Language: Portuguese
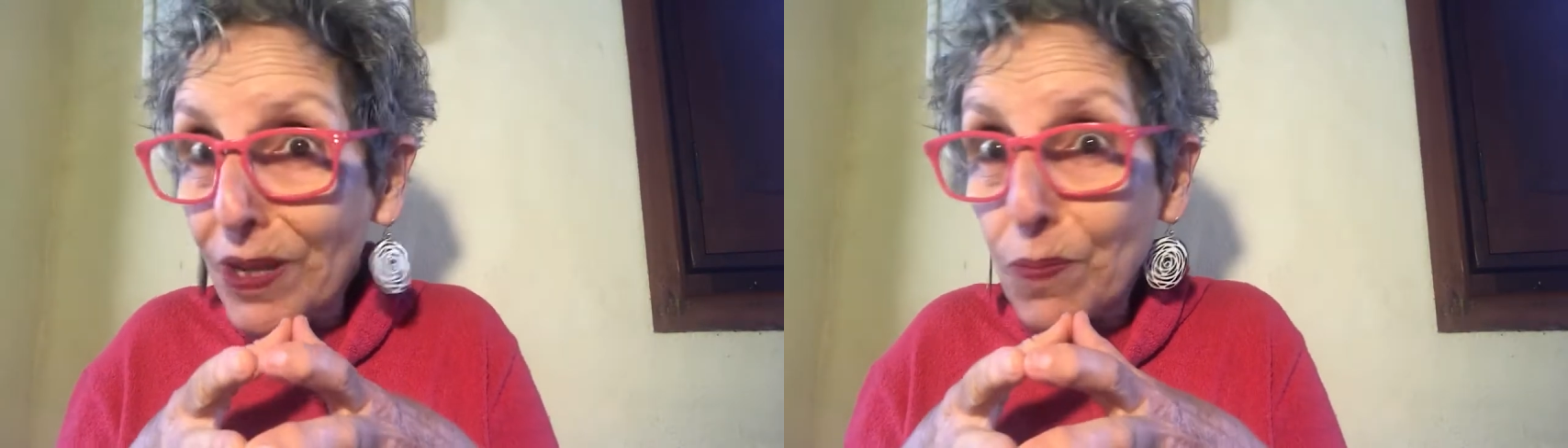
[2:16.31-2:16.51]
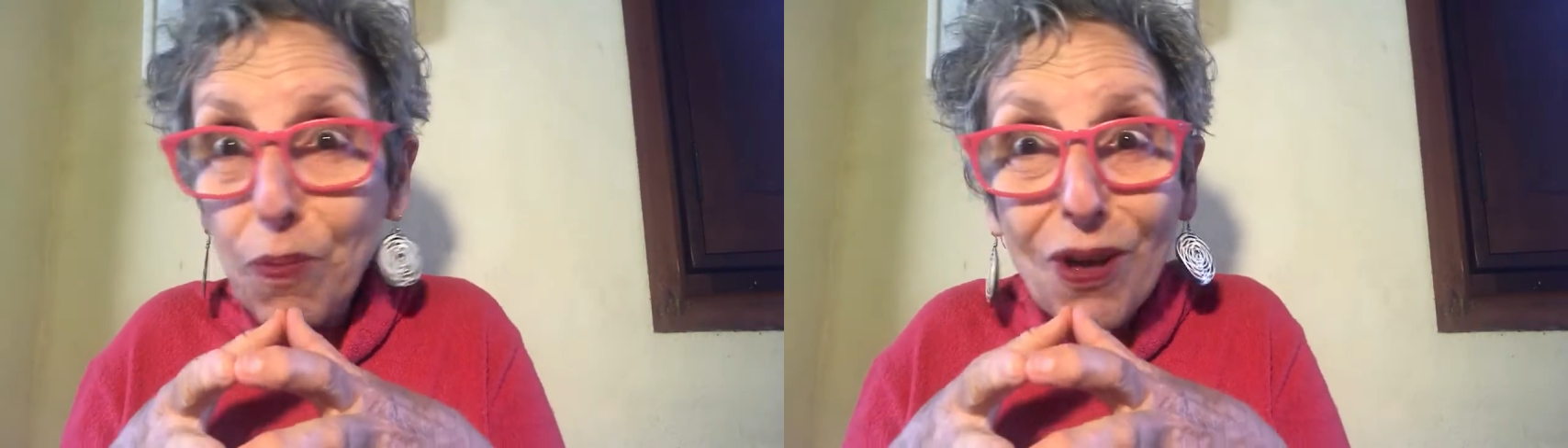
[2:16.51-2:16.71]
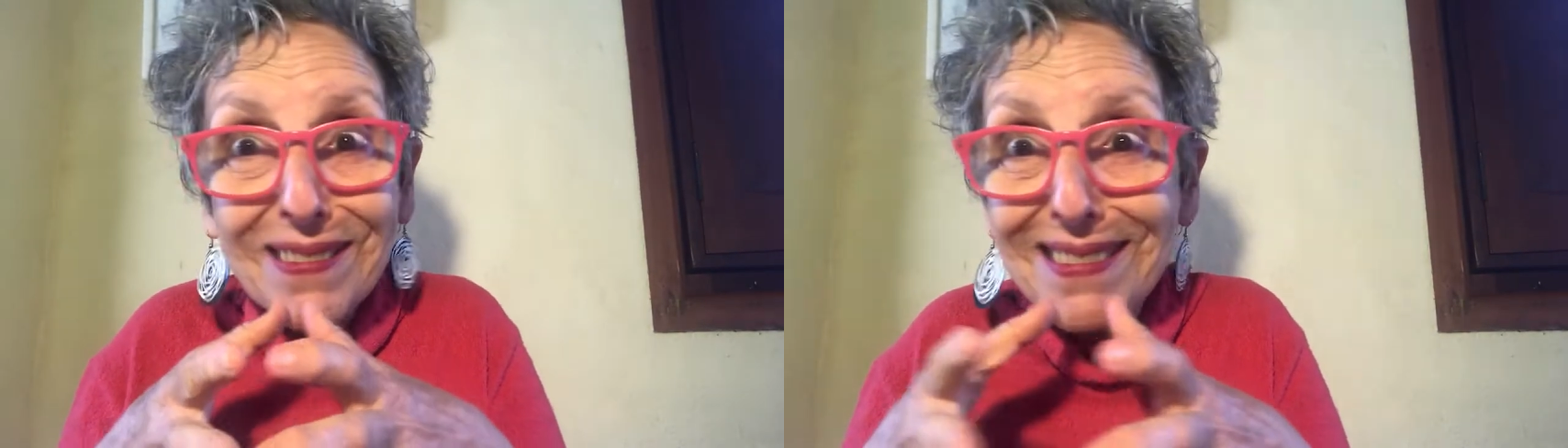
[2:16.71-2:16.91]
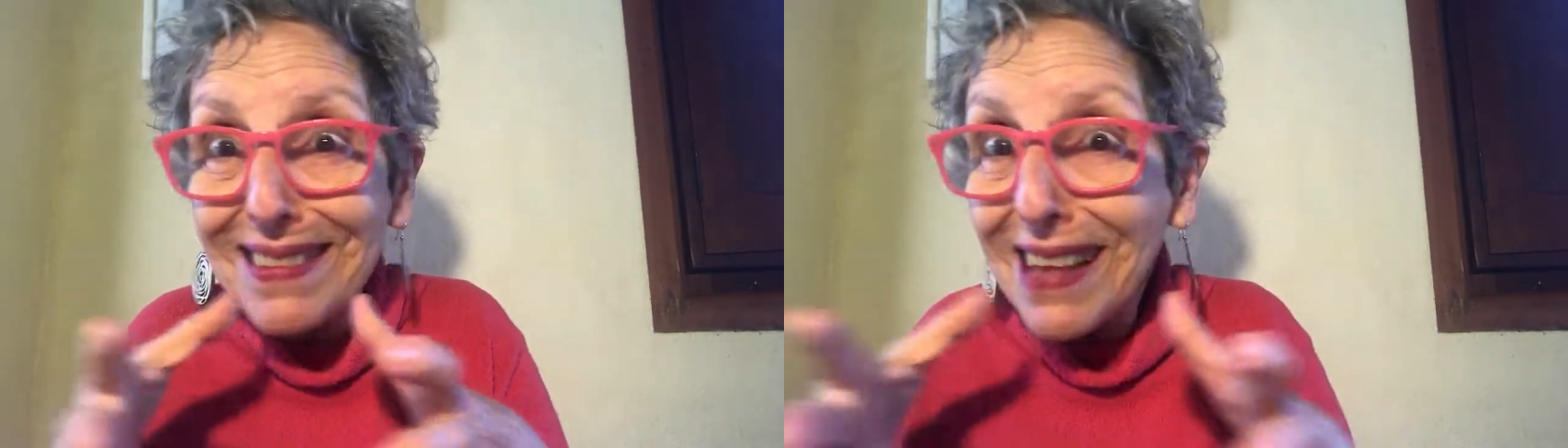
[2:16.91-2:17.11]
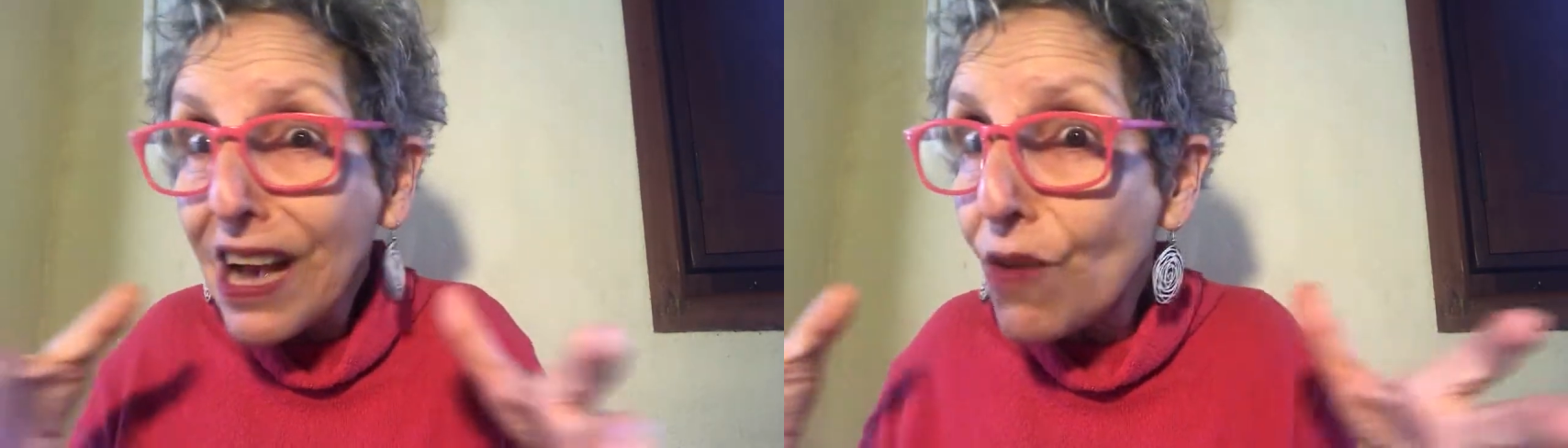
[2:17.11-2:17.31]

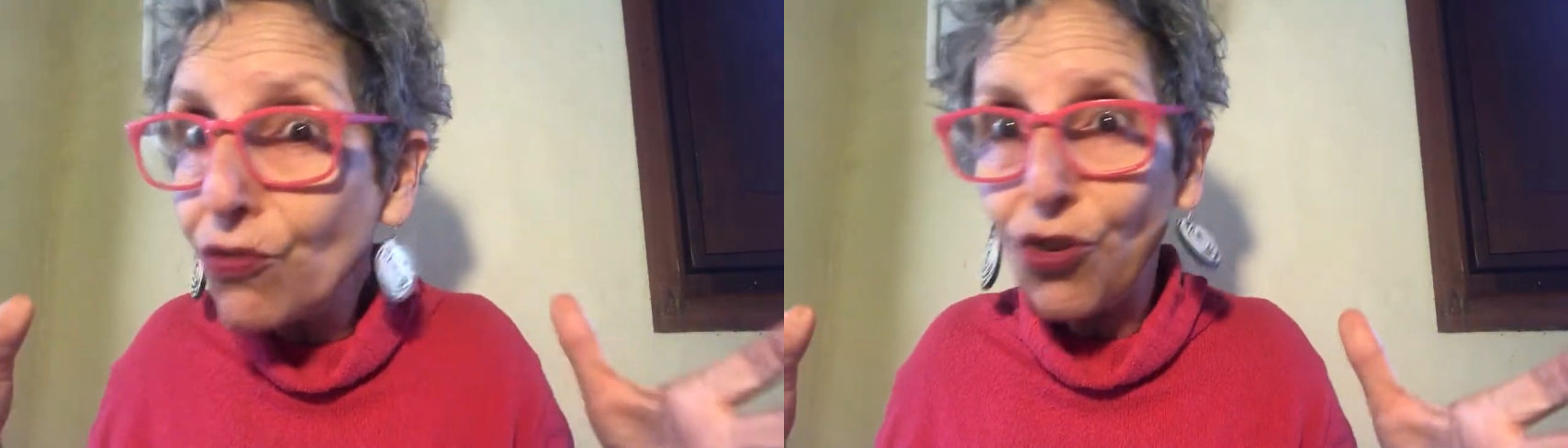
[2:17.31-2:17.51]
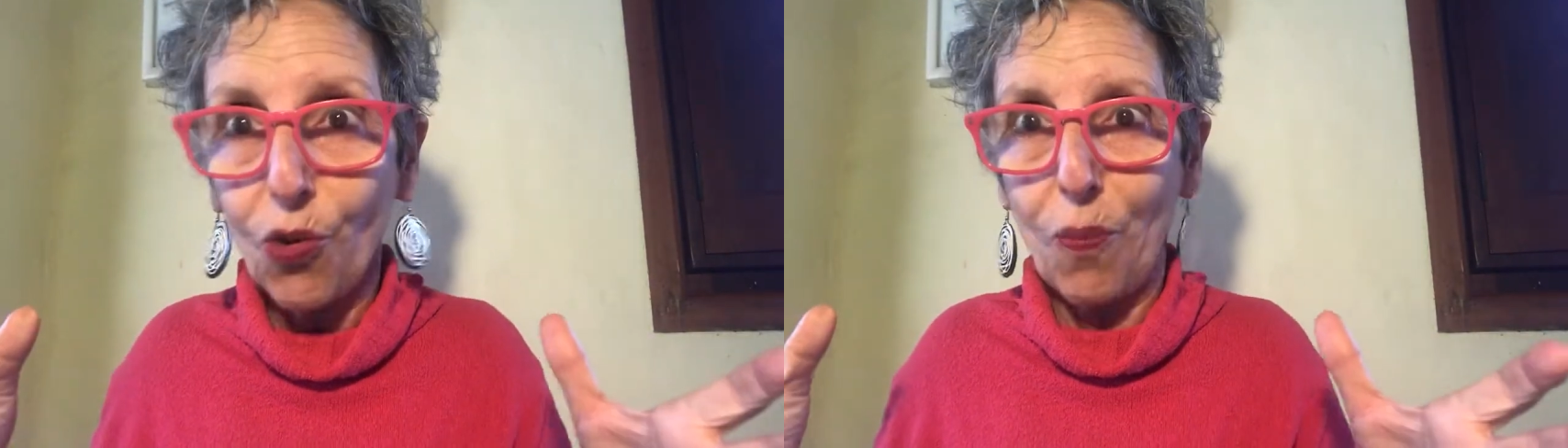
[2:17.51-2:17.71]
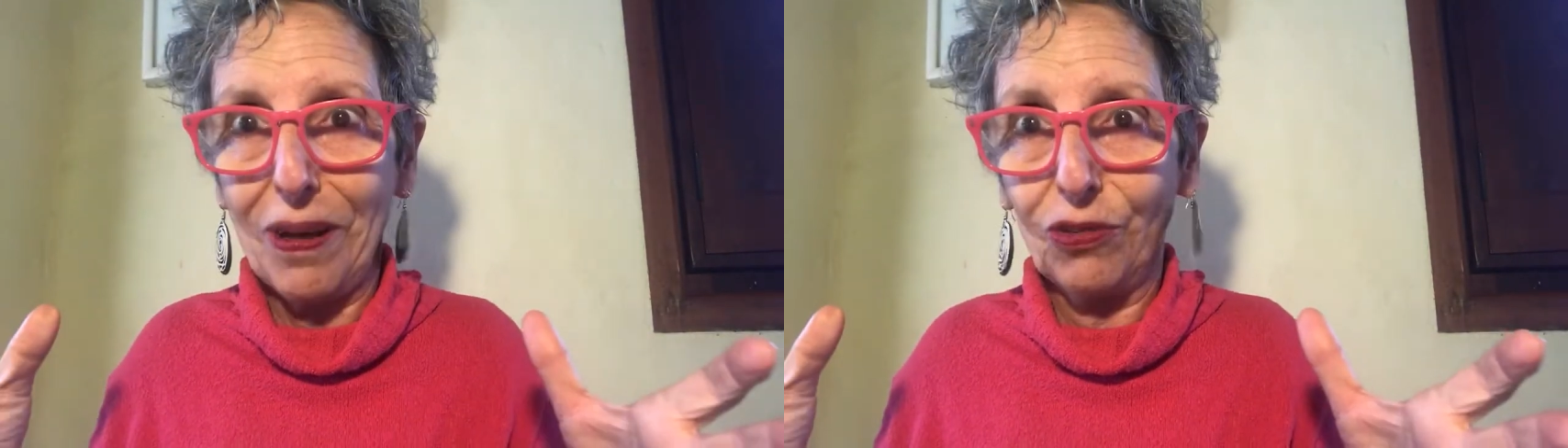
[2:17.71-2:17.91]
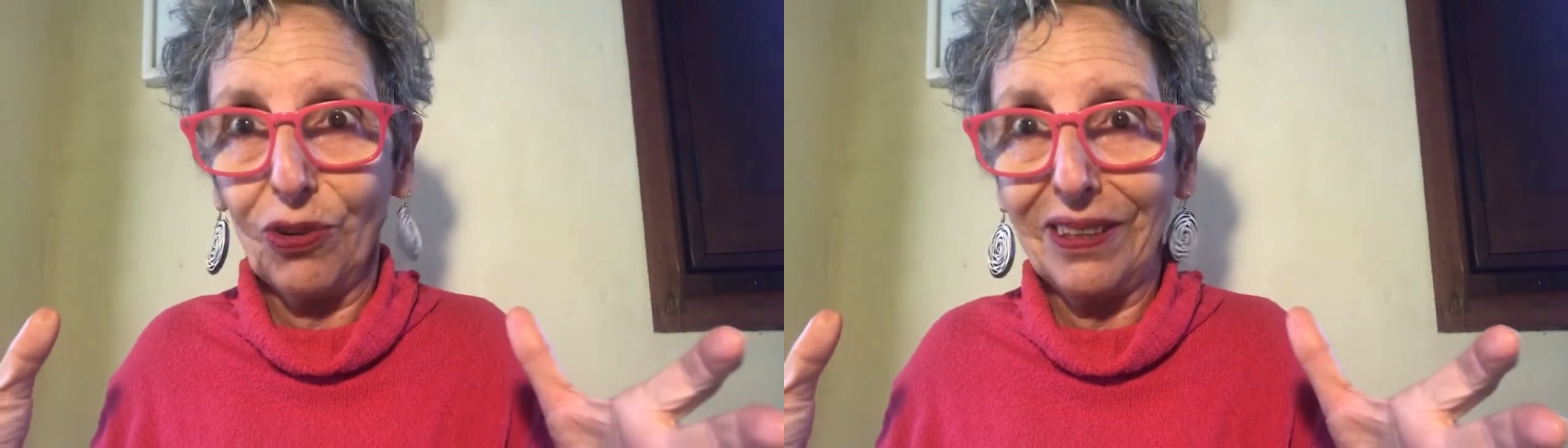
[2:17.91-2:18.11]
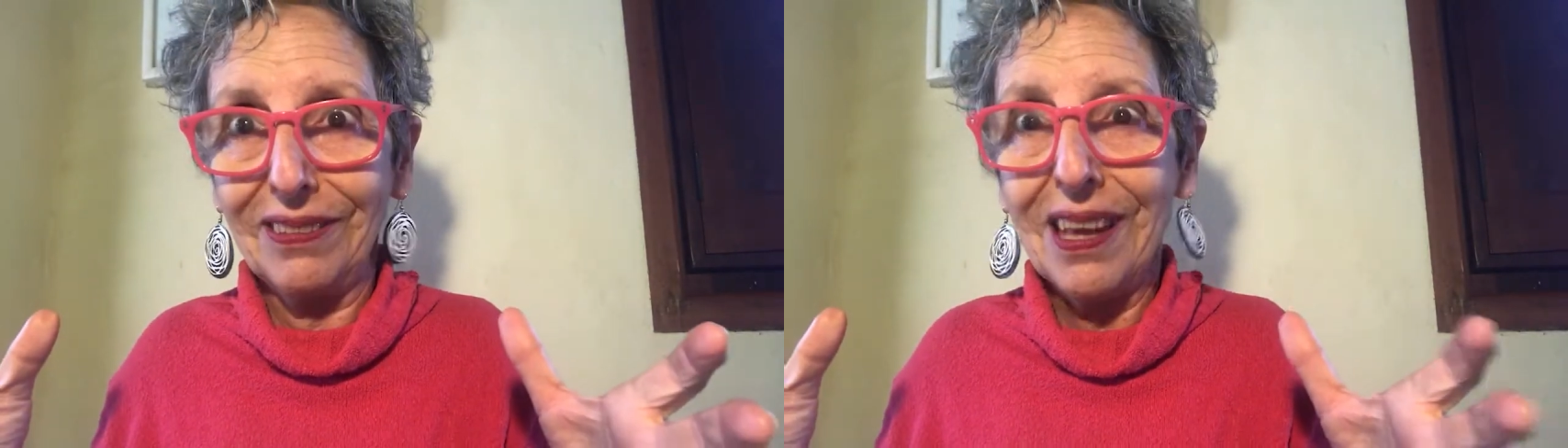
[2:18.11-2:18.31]
explosão de
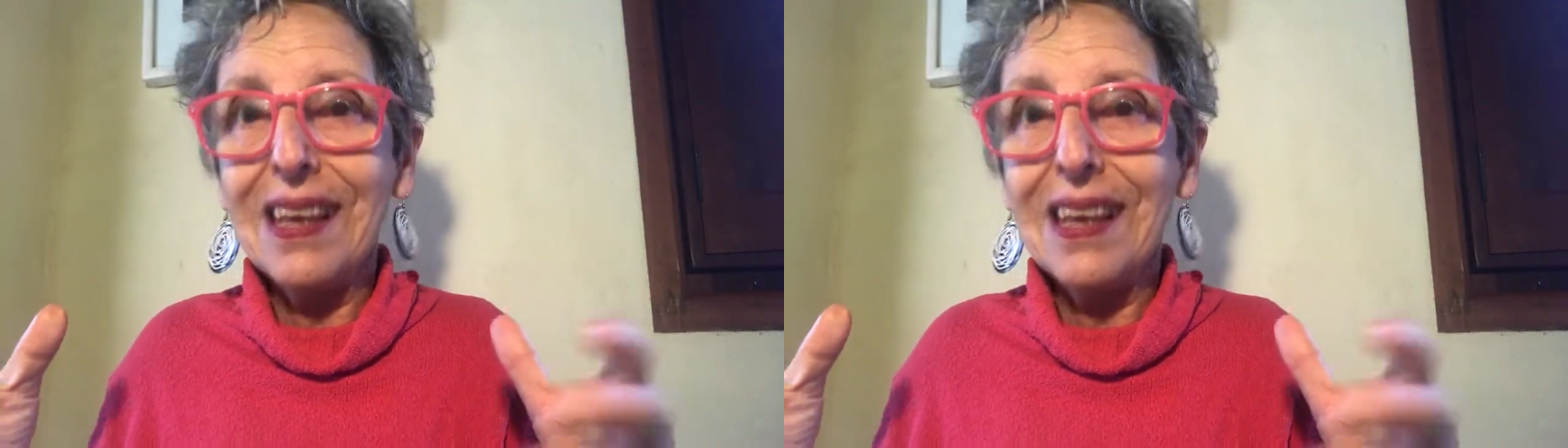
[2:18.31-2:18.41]
ocupações.